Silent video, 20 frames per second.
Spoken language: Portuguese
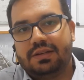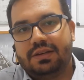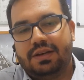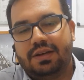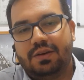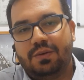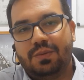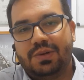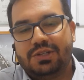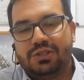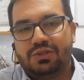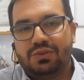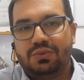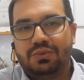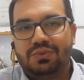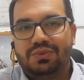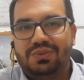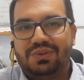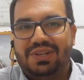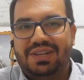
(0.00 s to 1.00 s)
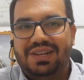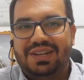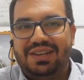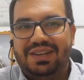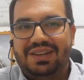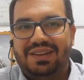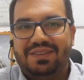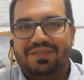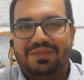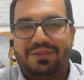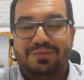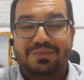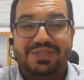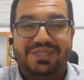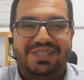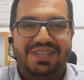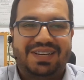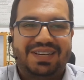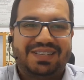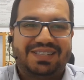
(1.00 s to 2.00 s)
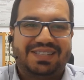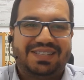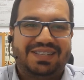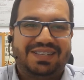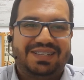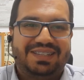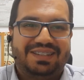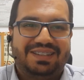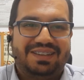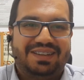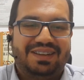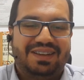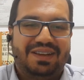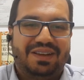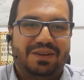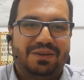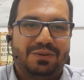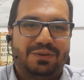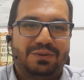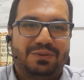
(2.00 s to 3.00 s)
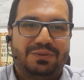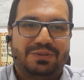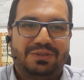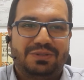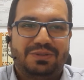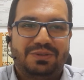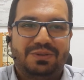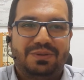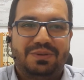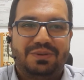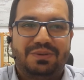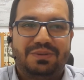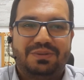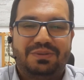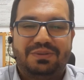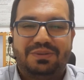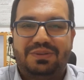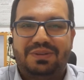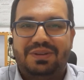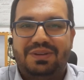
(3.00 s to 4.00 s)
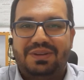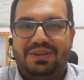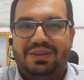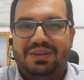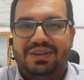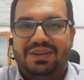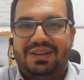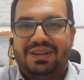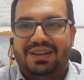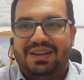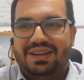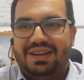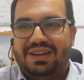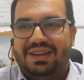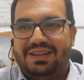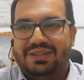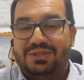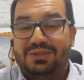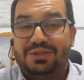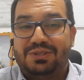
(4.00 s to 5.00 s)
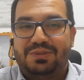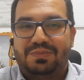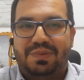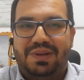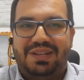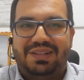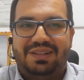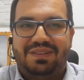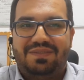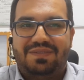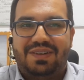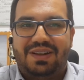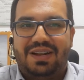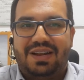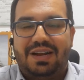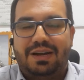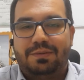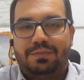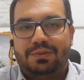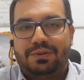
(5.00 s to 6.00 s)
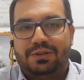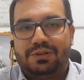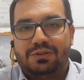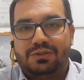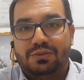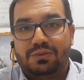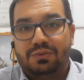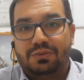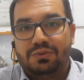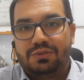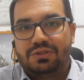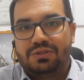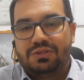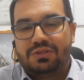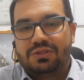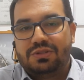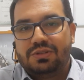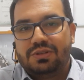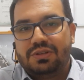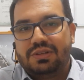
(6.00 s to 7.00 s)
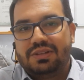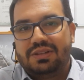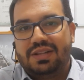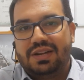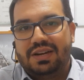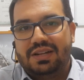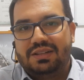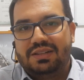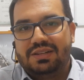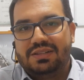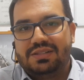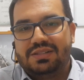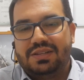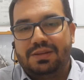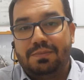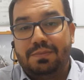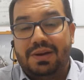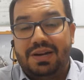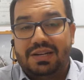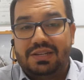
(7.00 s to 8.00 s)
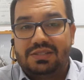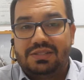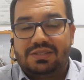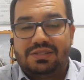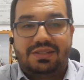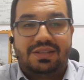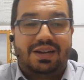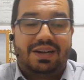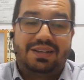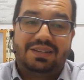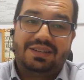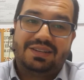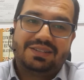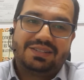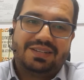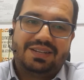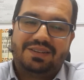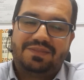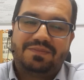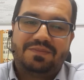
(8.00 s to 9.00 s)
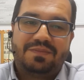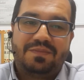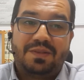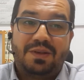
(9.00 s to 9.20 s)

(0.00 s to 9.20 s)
É um assunto que, vamos dizer assim, eu sou é, suspeito em falar porque eu sou um dos traders que mais traders, né?